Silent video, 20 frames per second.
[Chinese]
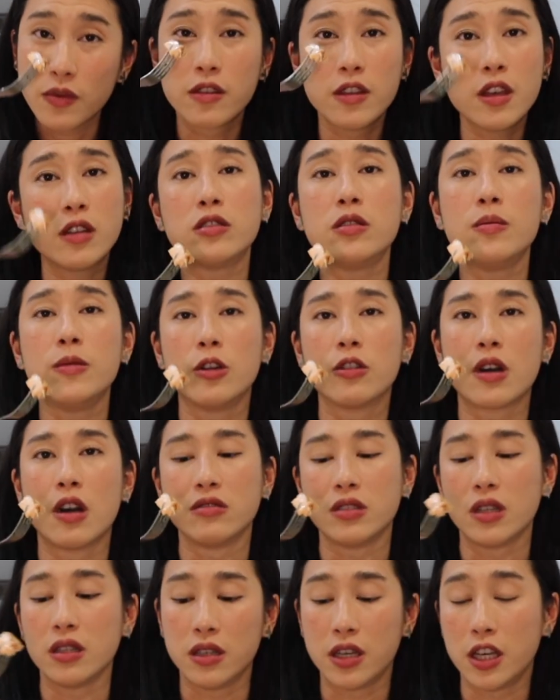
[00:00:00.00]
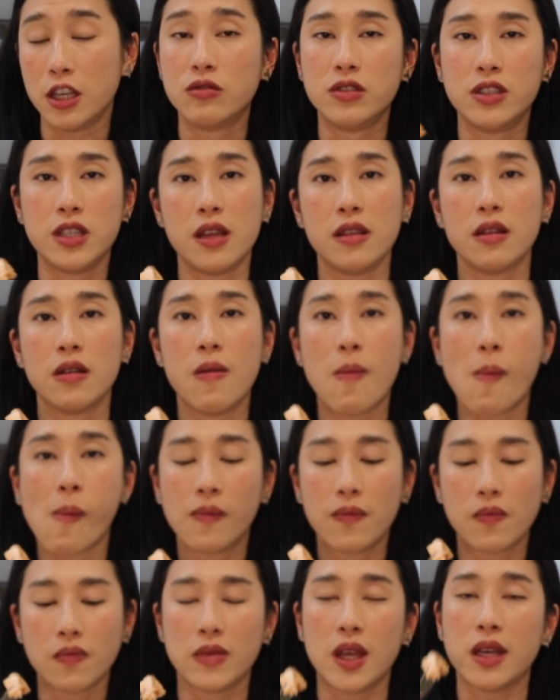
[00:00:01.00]
要是你没有烤箱，你可以用煎的，
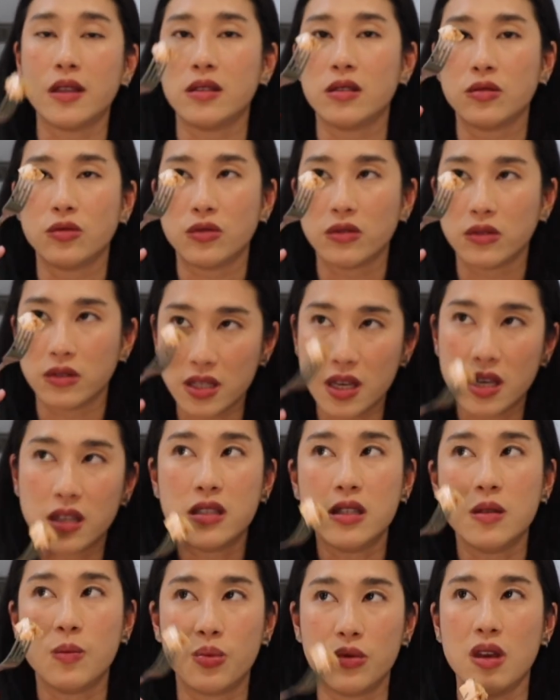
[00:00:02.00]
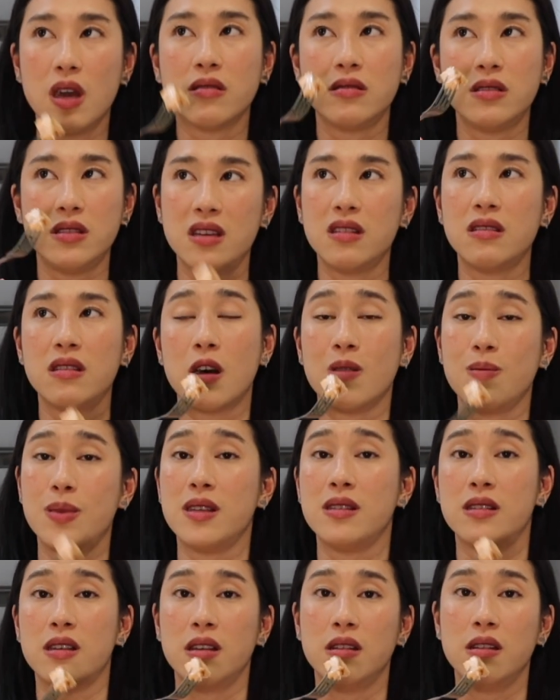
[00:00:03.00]
但切记不要煎到
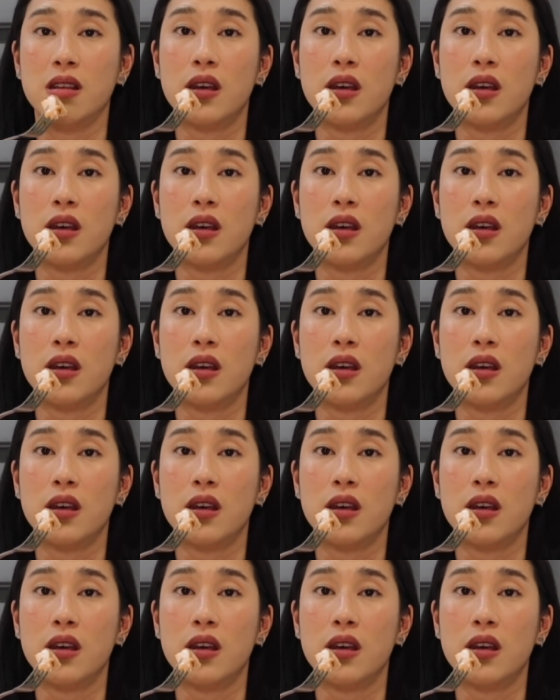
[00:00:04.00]
变成